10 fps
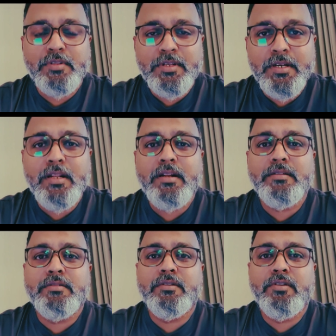வந்து
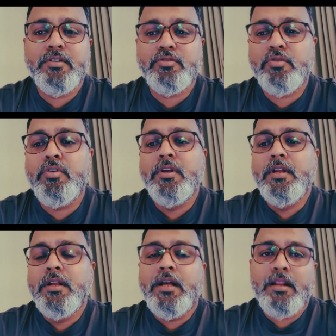இளையராஜா சாரோட ஷோ
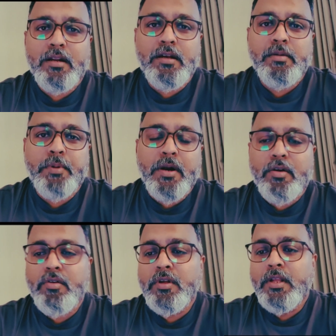அதில் நாங்கள்
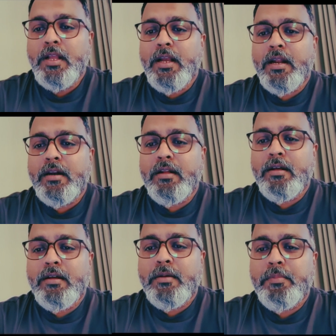பாடுறோம் அண்ட்
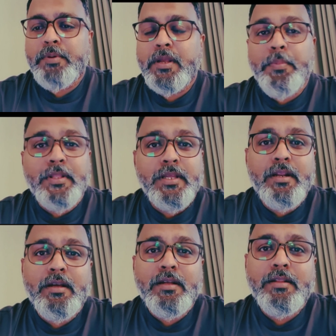இப்போ இங்கே
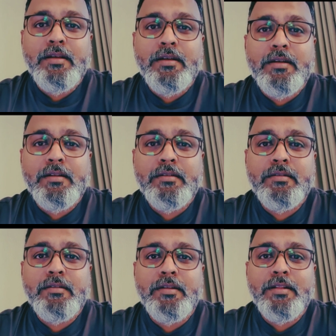பார்த்தீங்கன்னா இந்த
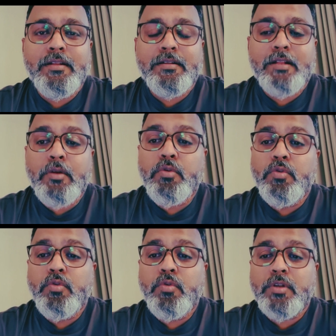இந்த
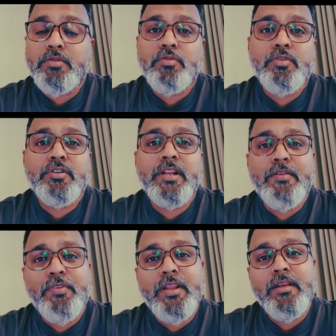தெலுங்கு அசோசியேஷன்
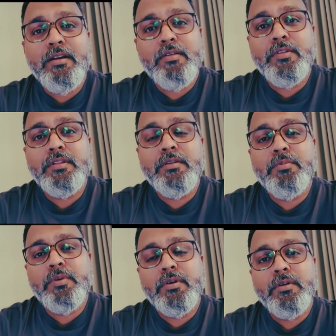எவ்ரி இயர் வந்து
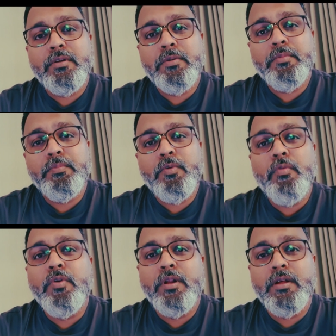ஒரு
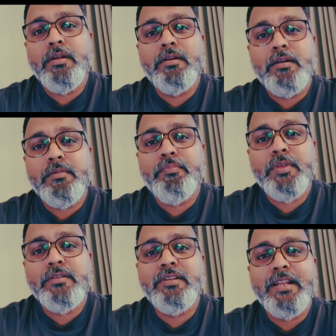ஒவ்வொரு
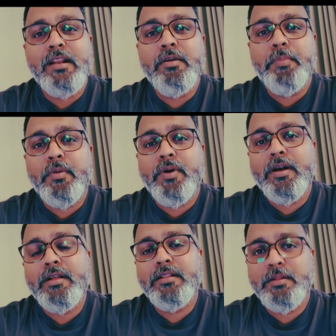சிட்டிலையும்
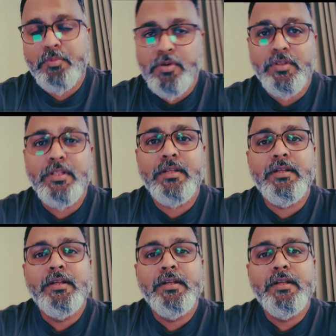பண்ணுவாங்க இந்த முறை வந்து